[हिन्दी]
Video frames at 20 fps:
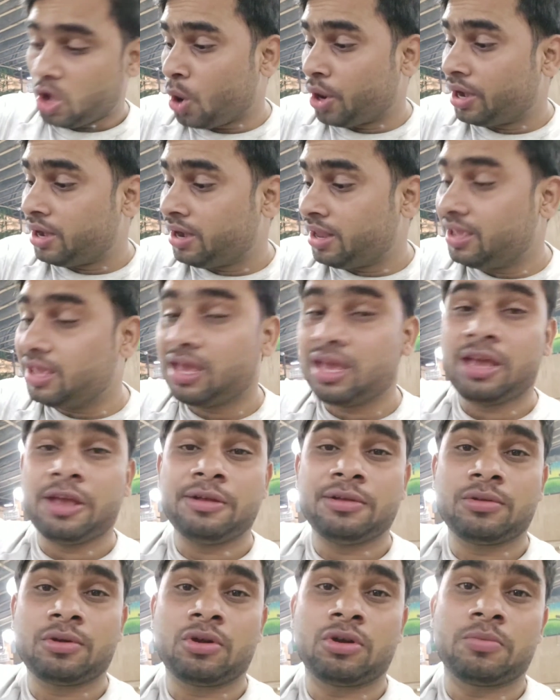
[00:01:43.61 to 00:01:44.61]
ऑयल नहीं
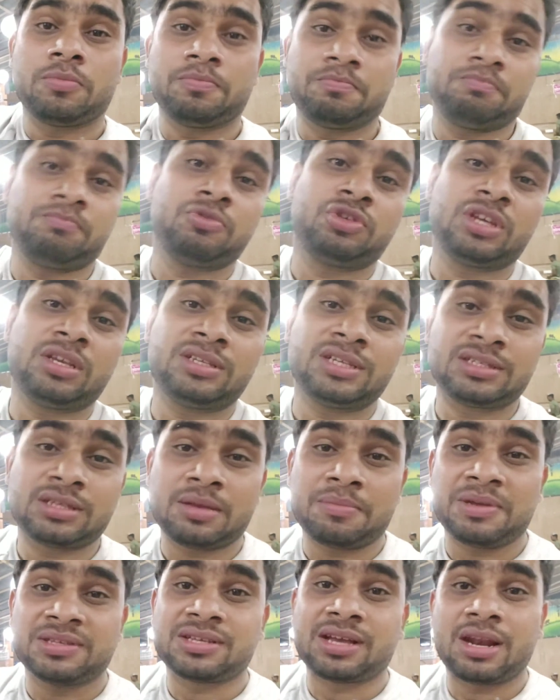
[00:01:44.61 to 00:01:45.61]
है और मुझे
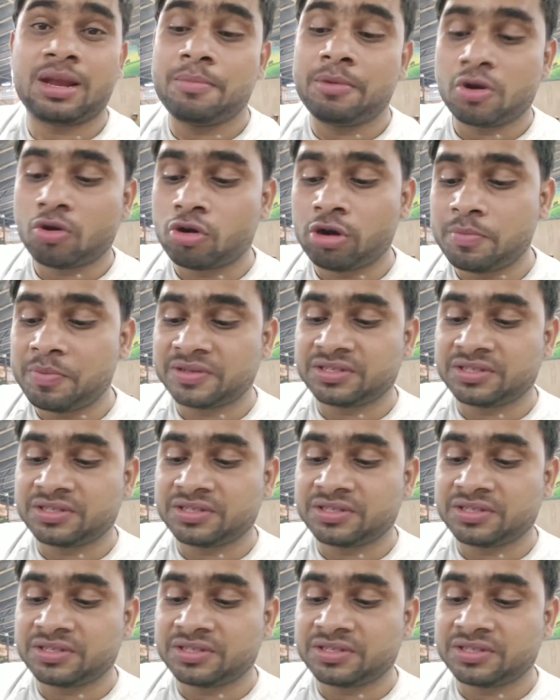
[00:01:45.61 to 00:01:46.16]
जैसा मसाला बिल्कुल